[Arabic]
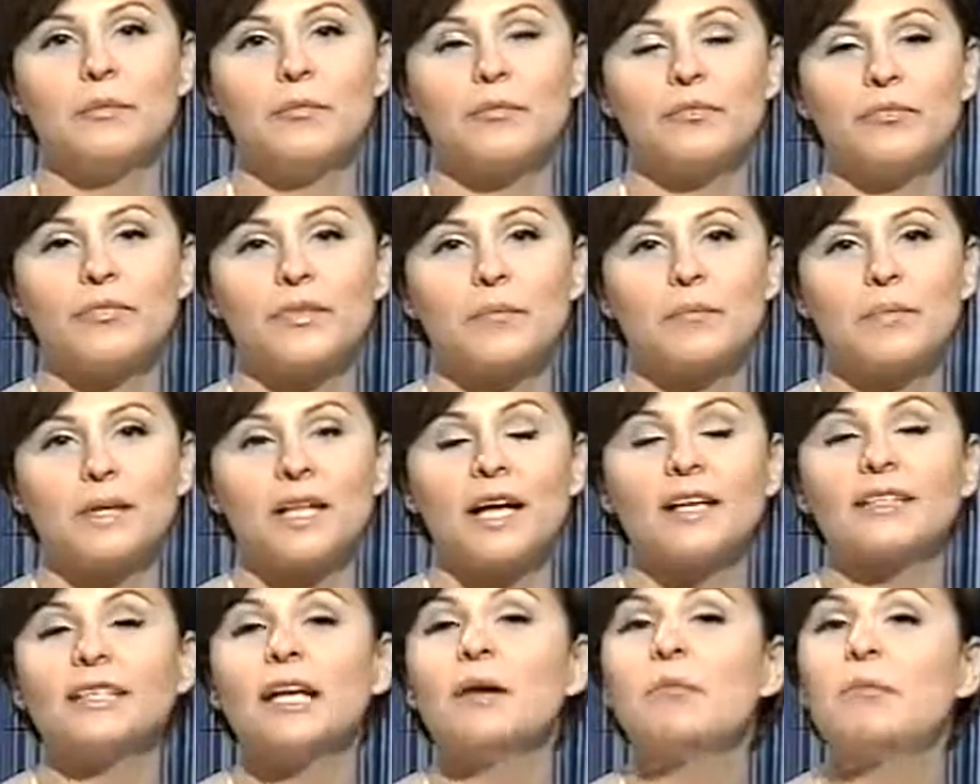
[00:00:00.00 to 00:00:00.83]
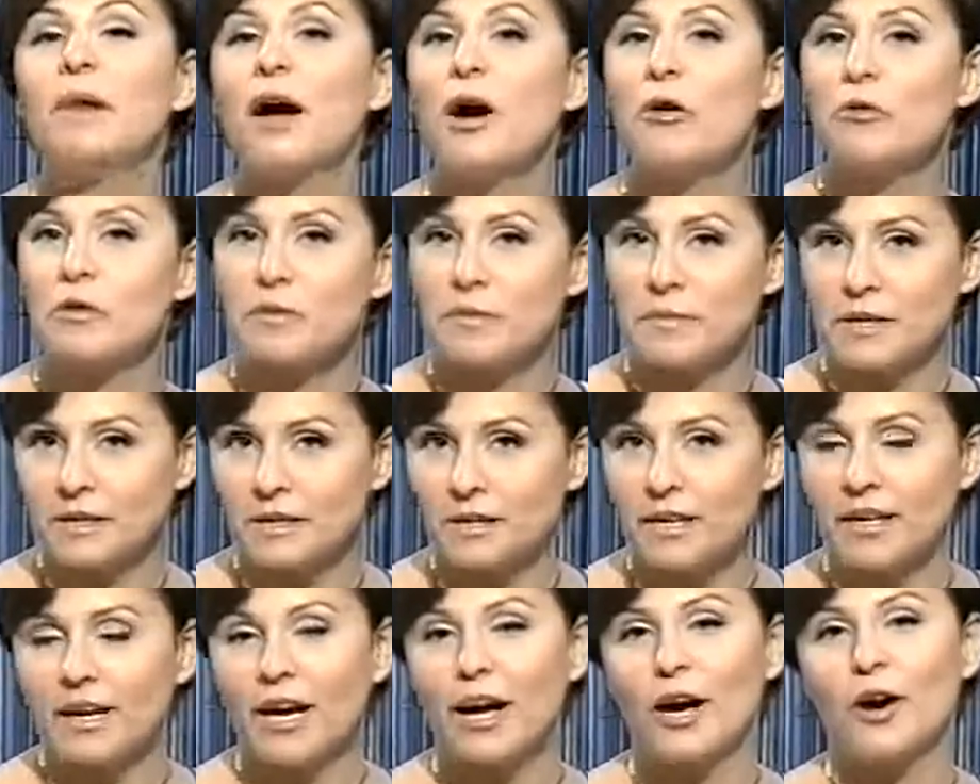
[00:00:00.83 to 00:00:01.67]
بتهتم قوي
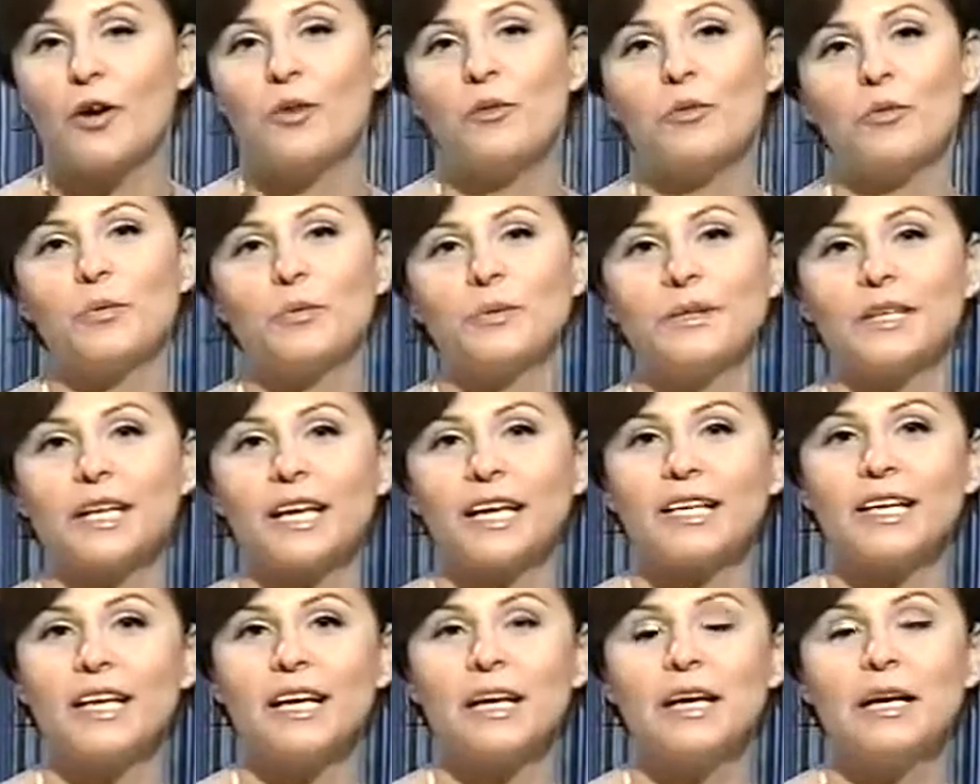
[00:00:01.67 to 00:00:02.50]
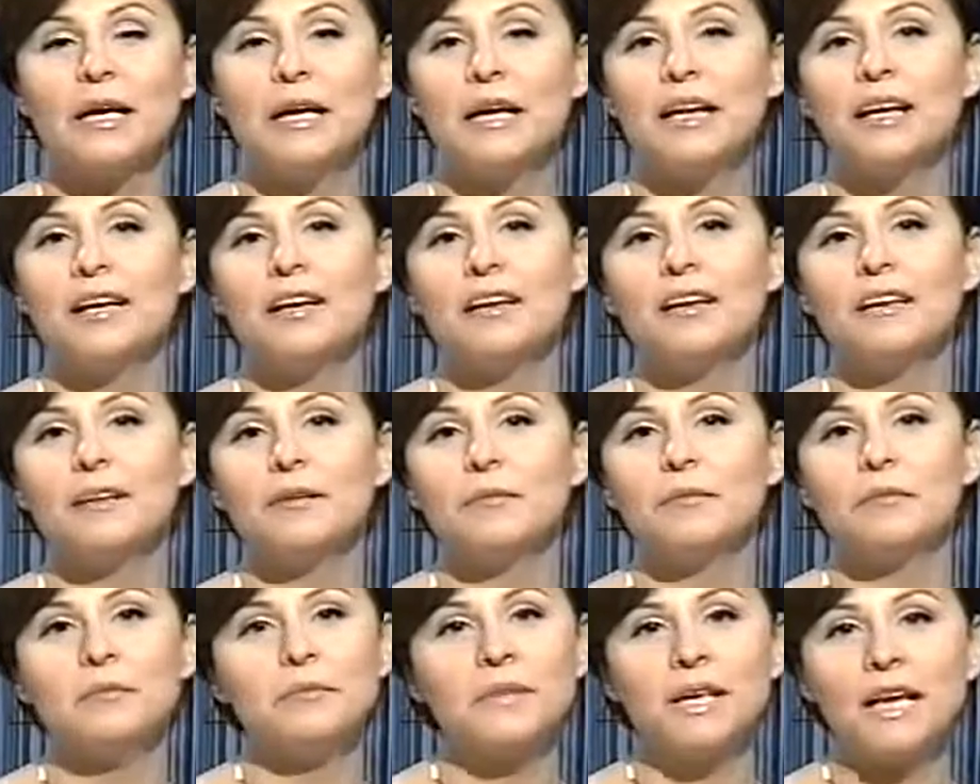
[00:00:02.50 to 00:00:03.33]
بايديها وبتخليها
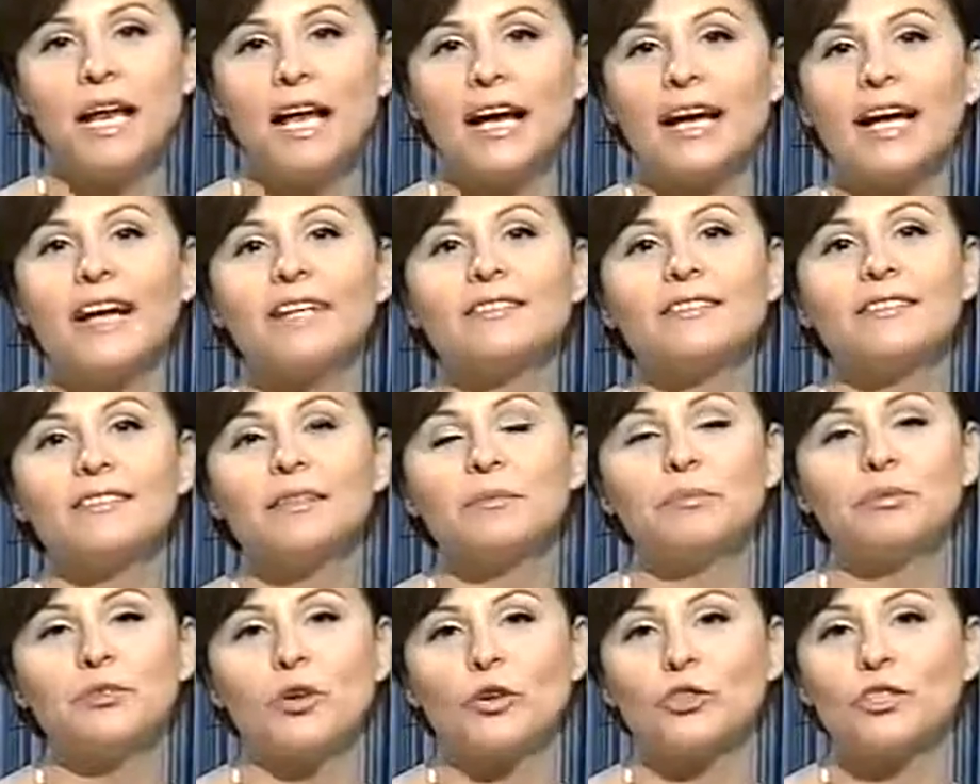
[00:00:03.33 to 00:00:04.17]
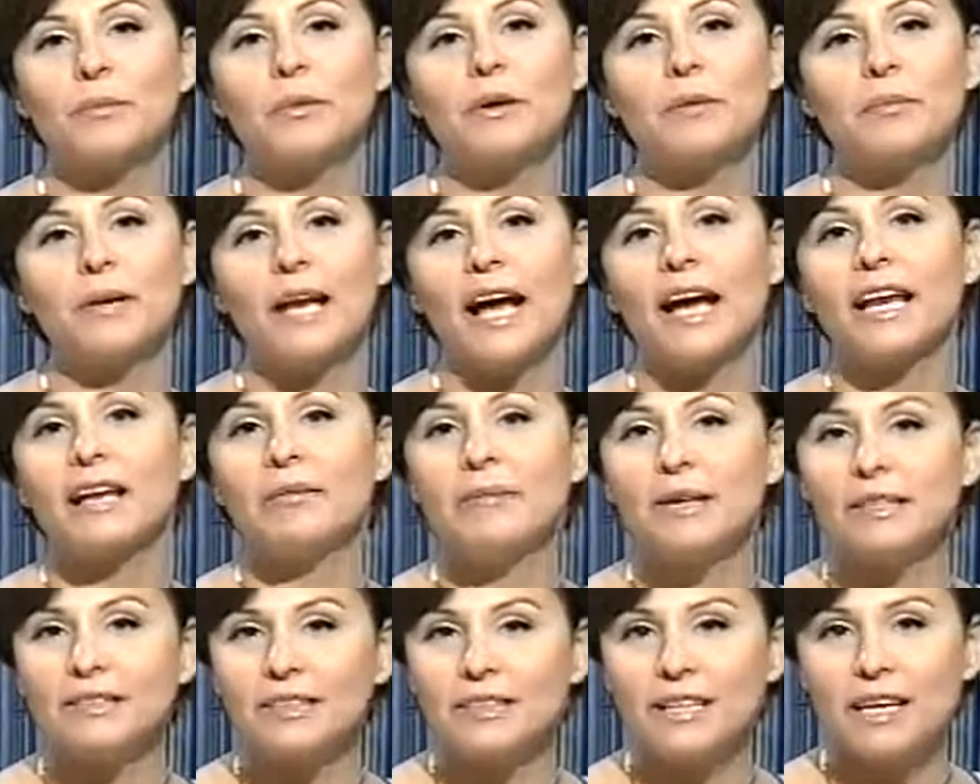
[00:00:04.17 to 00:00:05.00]
من الحاجات اللي بتعتبر من علامات
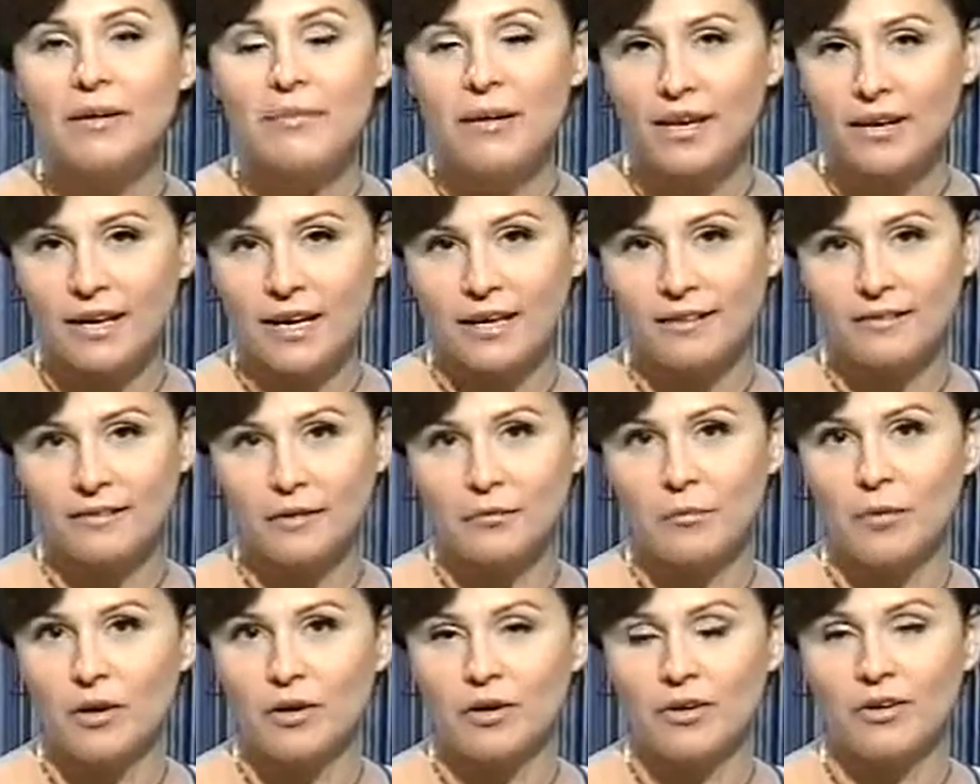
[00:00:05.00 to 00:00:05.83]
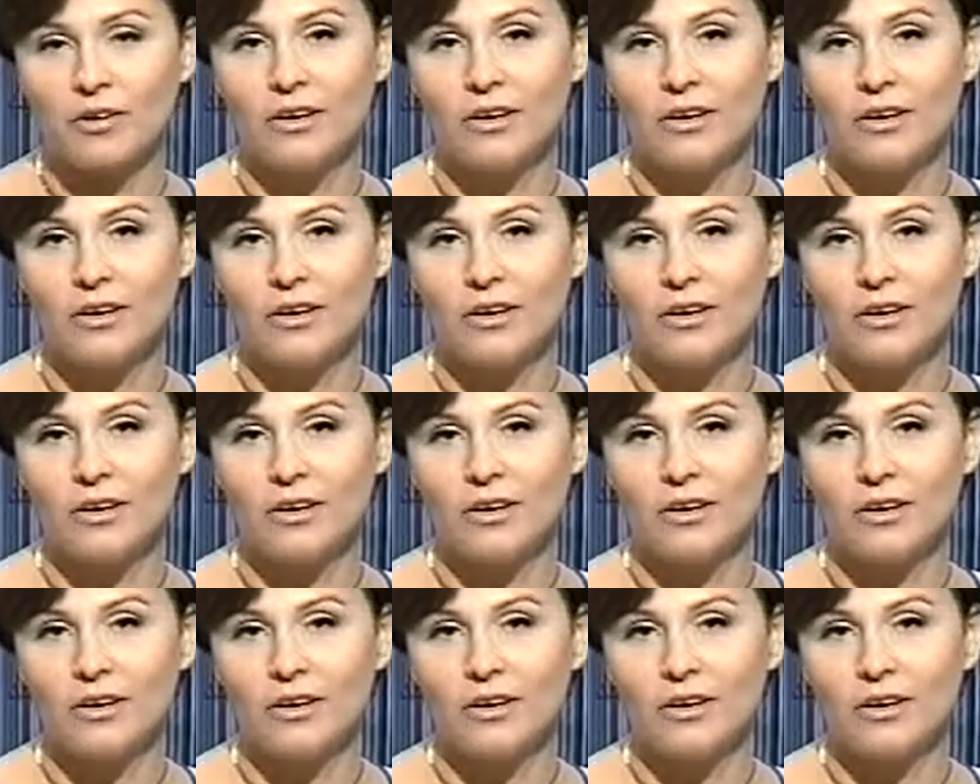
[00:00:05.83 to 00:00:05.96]
الجمال عند المراه